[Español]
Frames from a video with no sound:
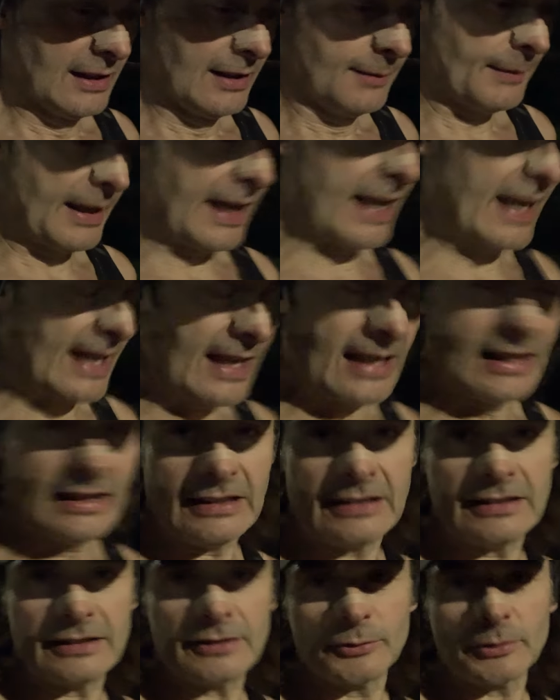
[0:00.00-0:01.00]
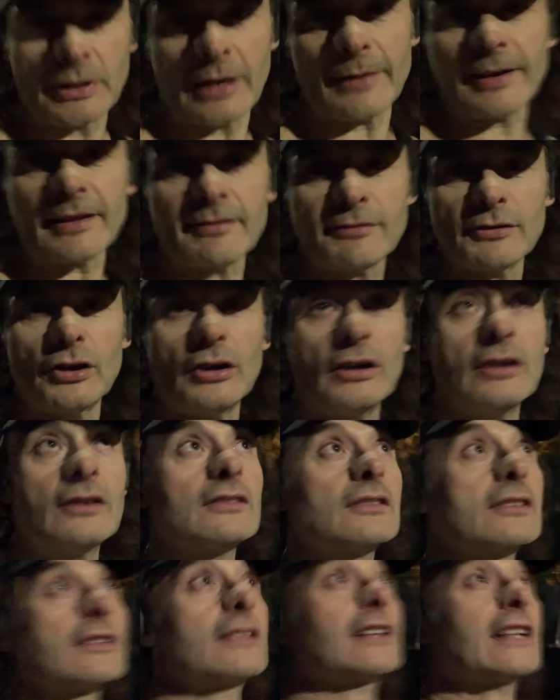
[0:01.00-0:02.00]
Venga, un abrazo
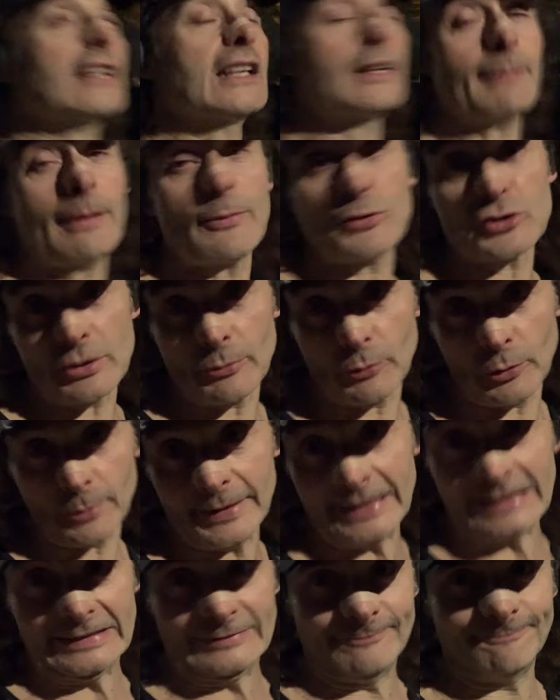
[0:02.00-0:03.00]
y vamos a volver,